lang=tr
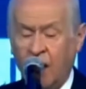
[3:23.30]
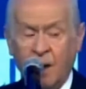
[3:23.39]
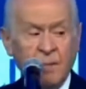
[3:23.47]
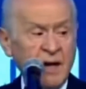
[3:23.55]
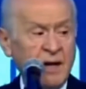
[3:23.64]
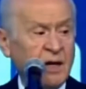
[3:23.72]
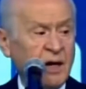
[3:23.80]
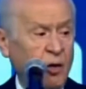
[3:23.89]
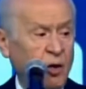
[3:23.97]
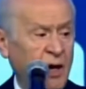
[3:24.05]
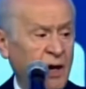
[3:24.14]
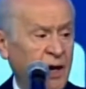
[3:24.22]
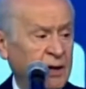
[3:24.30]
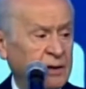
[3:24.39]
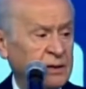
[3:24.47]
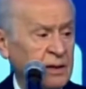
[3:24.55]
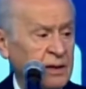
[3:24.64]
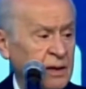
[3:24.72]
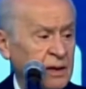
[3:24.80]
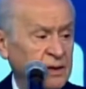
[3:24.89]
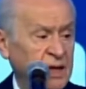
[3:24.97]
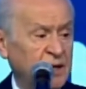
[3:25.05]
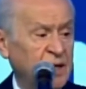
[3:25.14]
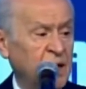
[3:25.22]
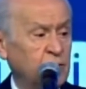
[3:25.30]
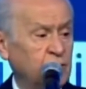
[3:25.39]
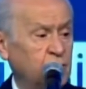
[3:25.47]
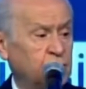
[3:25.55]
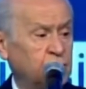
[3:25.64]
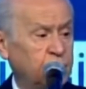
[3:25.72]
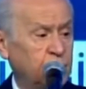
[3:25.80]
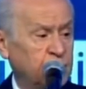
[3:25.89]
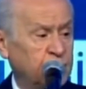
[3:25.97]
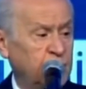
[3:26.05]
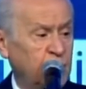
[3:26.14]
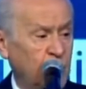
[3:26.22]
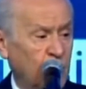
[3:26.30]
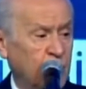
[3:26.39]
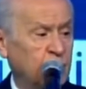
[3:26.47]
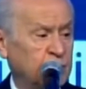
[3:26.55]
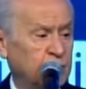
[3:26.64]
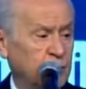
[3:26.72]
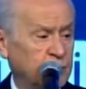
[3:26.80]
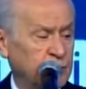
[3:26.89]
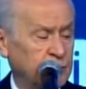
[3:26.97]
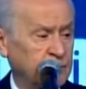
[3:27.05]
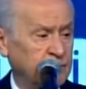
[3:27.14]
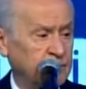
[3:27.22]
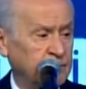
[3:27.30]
Amerika olarak neden güçlüyüz biliyor musunuz?